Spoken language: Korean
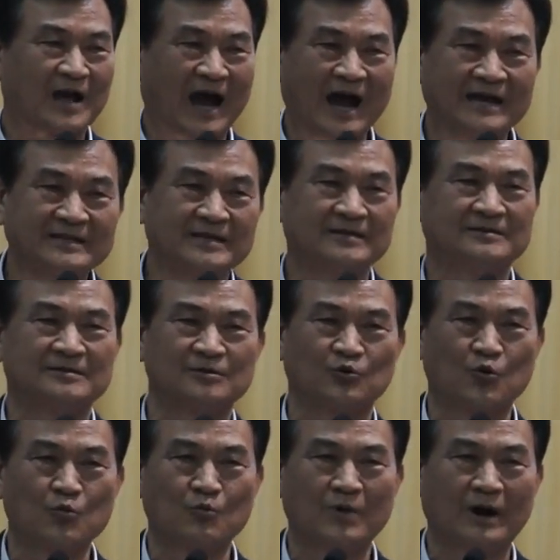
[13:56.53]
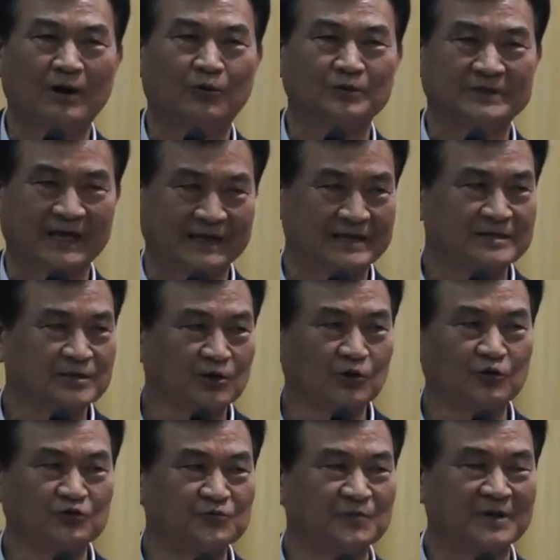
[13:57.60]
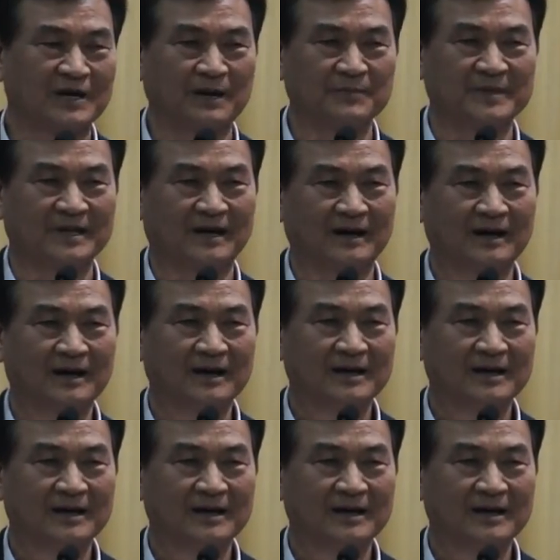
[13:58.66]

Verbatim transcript: 아이디어들을 공모하고 대대적으로 준비를 합니다.